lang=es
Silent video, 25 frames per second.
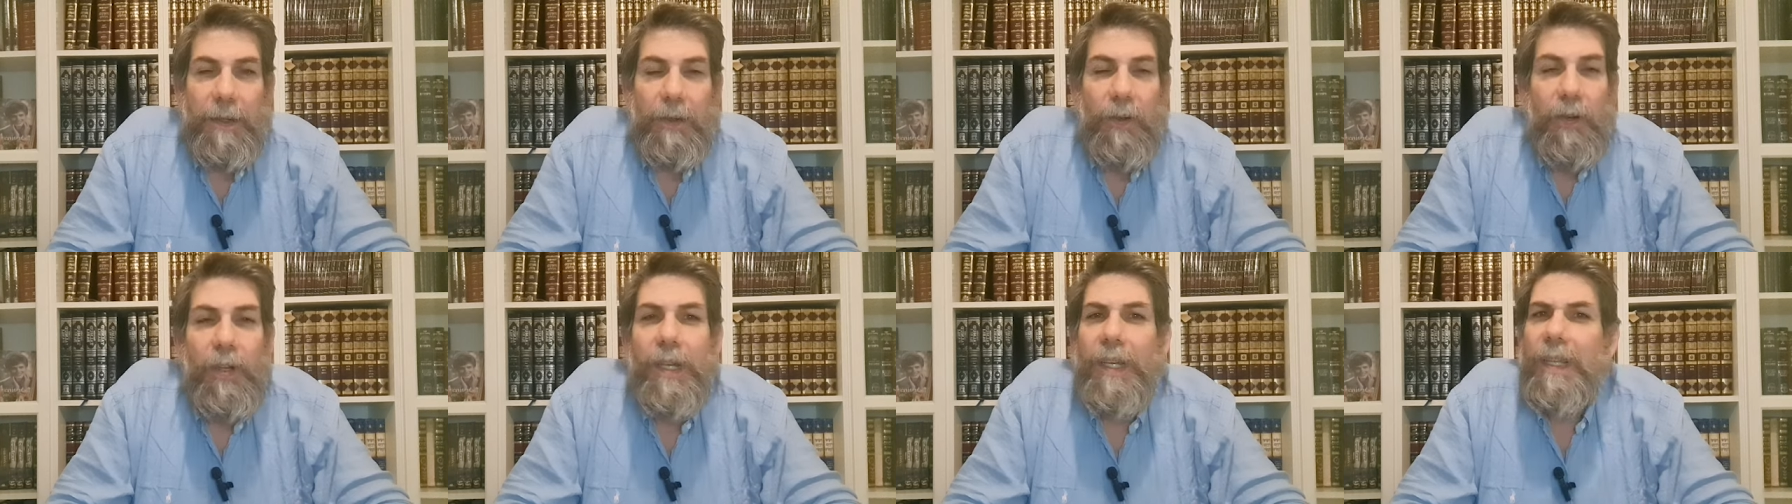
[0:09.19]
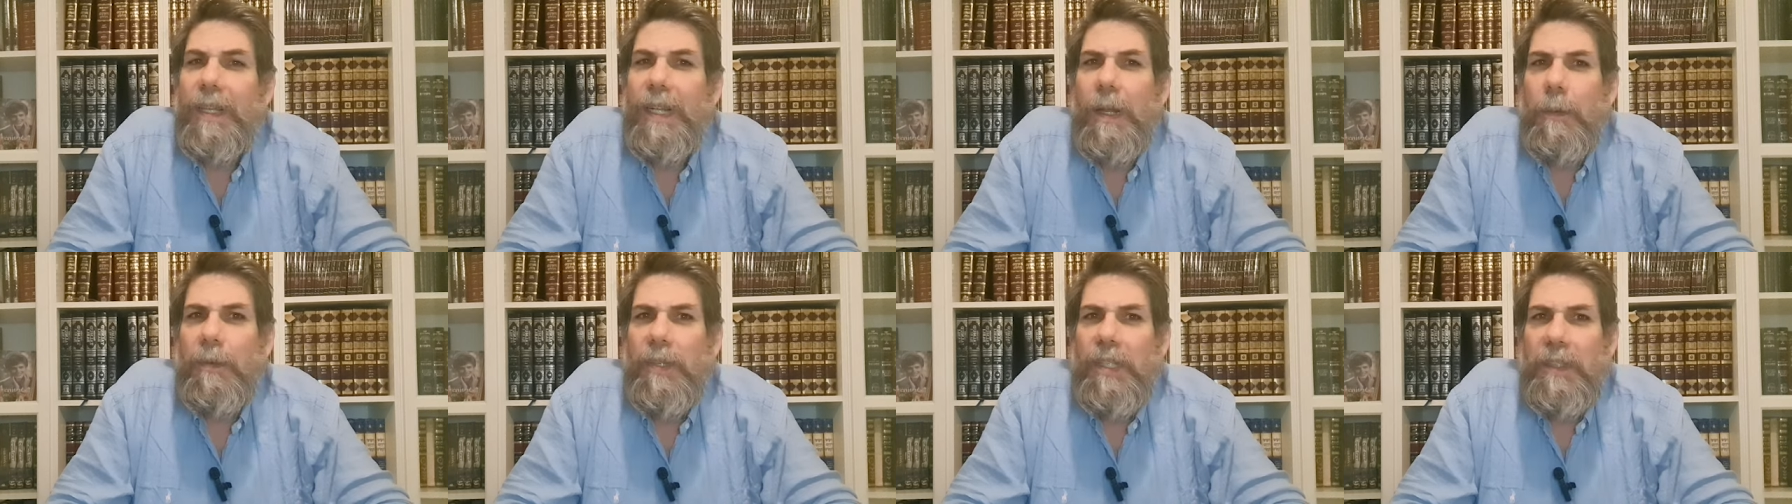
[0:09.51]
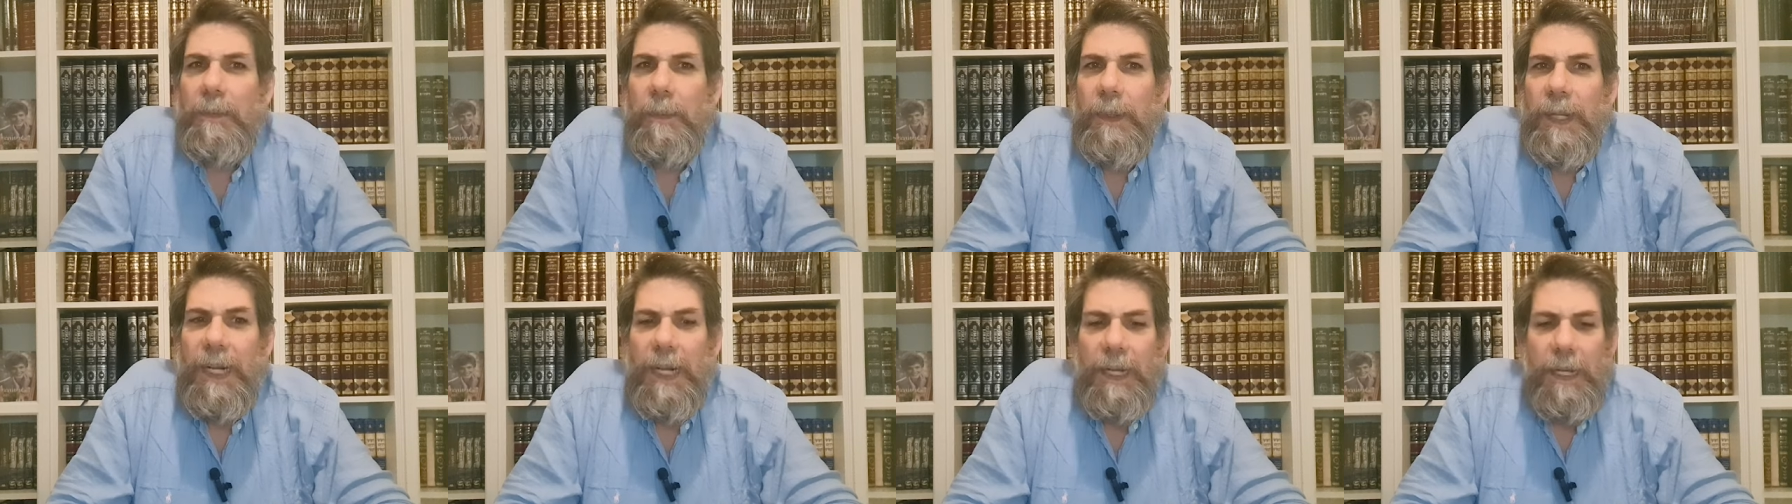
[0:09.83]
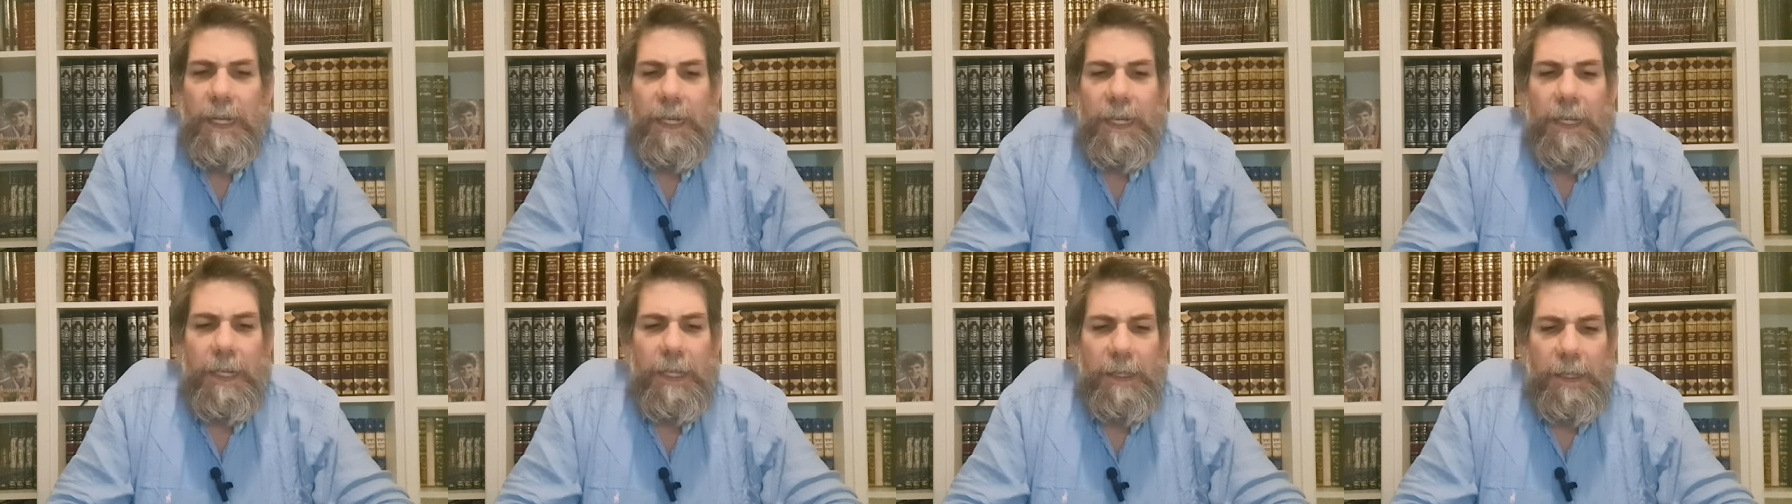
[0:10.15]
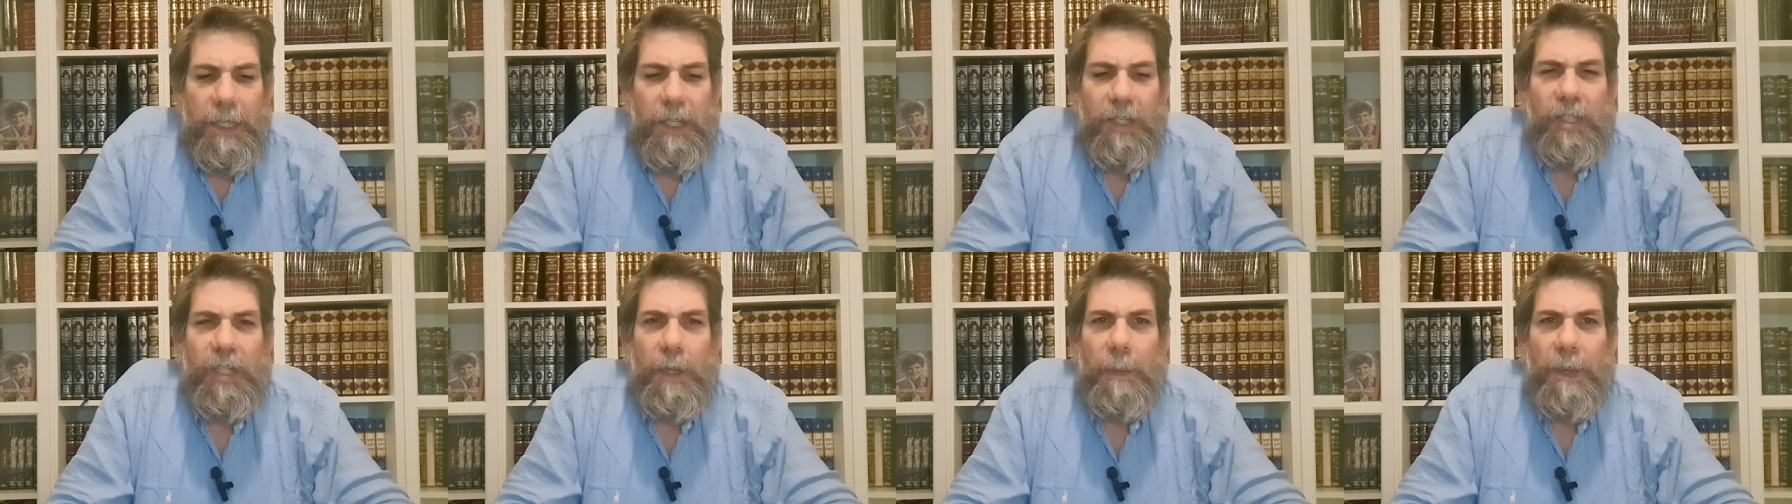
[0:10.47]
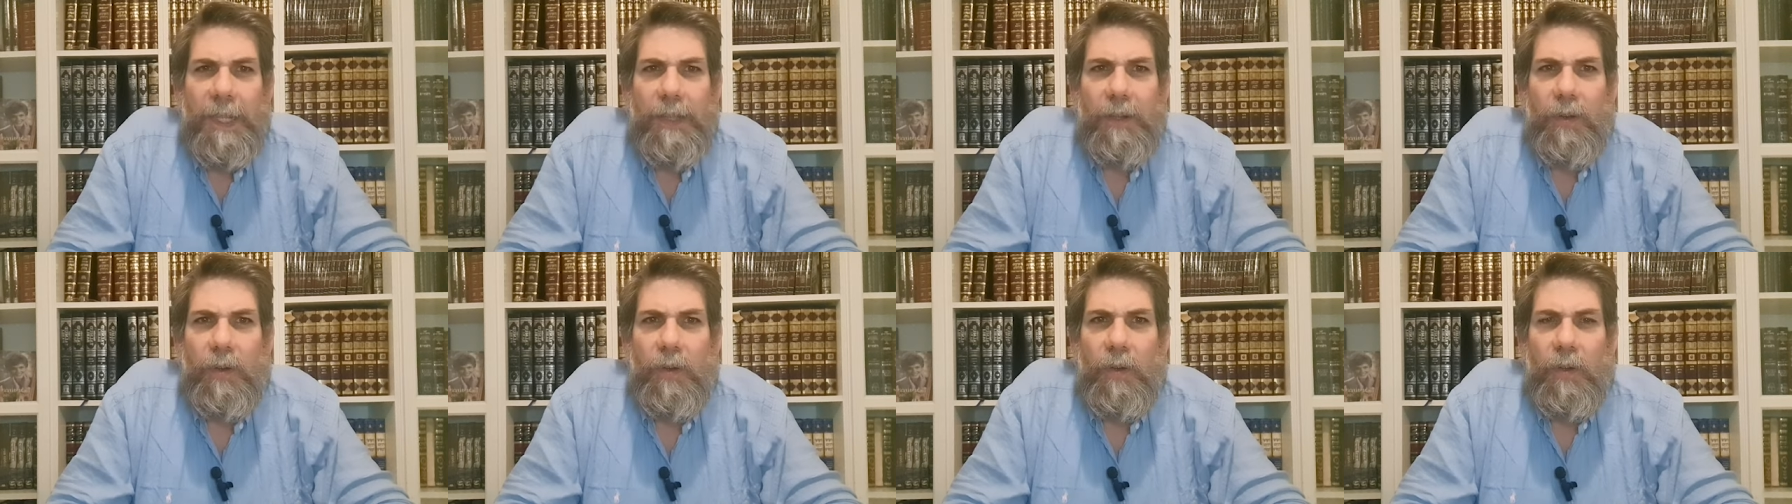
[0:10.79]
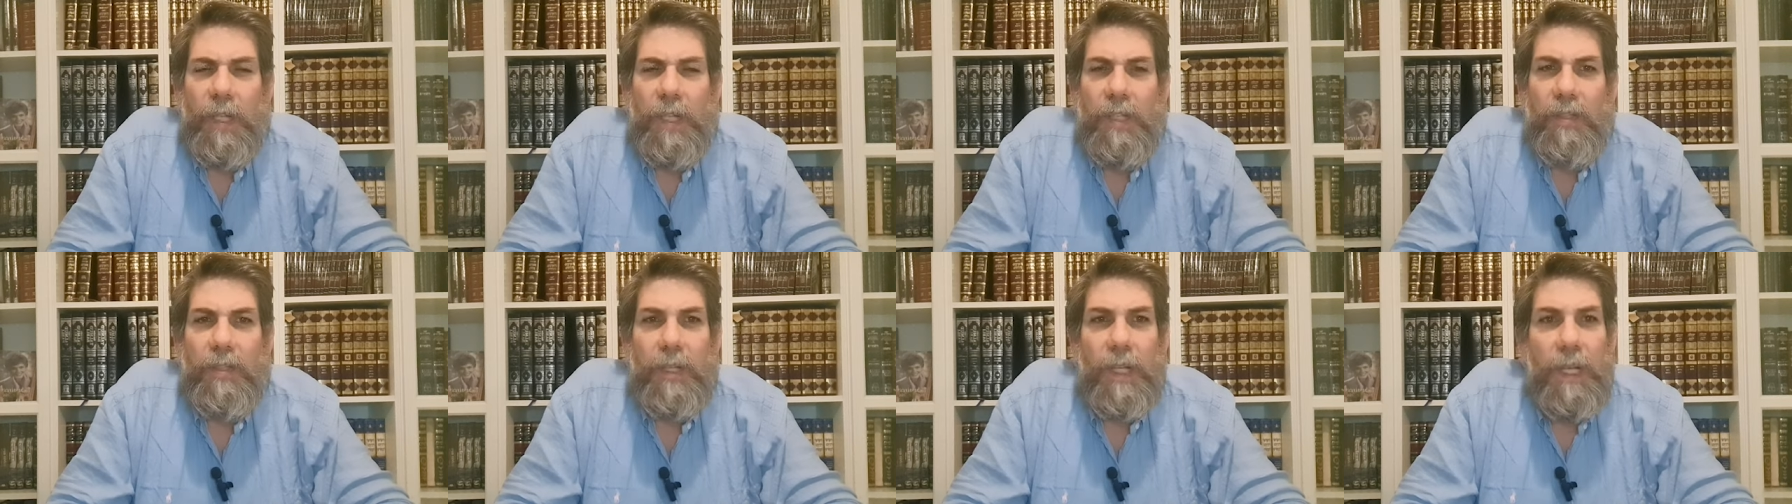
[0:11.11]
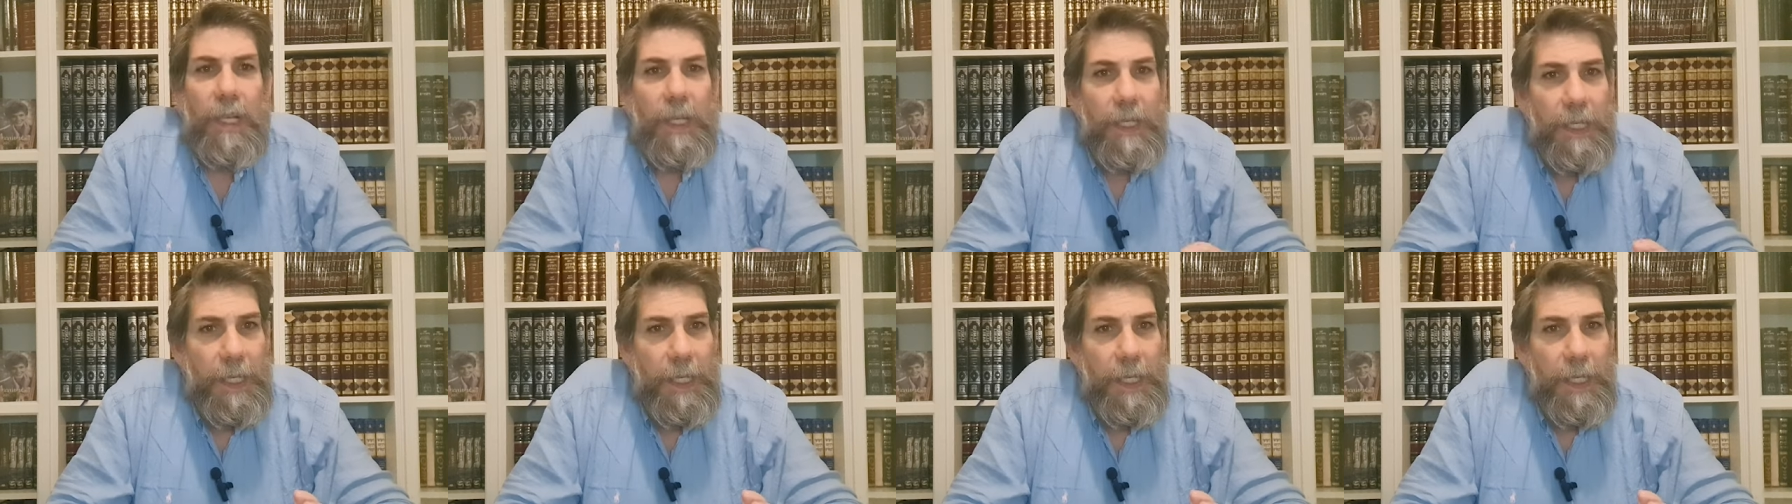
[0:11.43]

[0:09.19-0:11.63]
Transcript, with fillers: Hoy es la víspera del Shabbat Kodesh.